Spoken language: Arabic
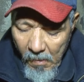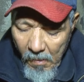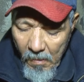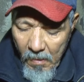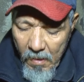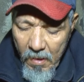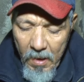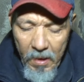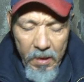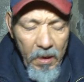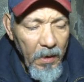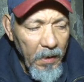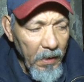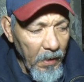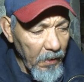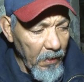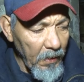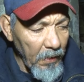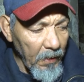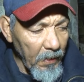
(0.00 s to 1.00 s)
ولكن
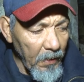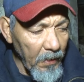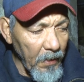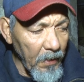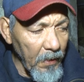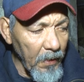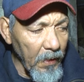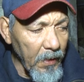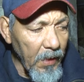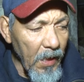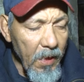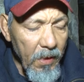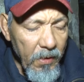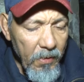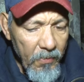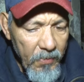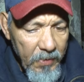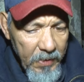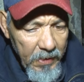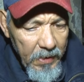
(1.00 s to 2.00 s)
انا
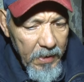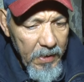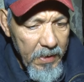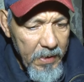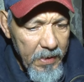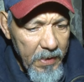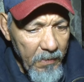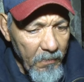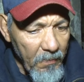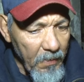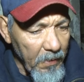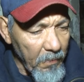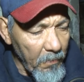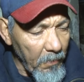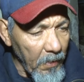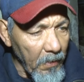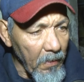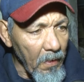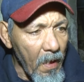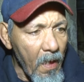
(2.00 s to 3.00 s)
ثلاثة سنين وانا
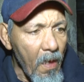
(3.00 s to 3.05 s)
ما